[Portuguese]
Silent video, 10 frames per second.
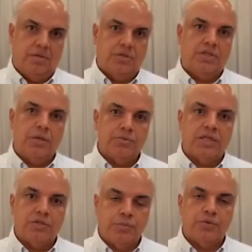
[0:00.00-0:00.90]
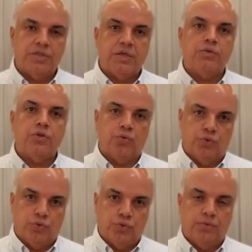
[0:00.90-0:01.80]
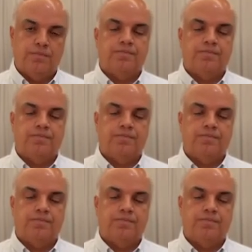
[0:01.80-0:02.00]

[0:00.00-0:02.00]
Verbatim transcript: Estamos à disposição de todos.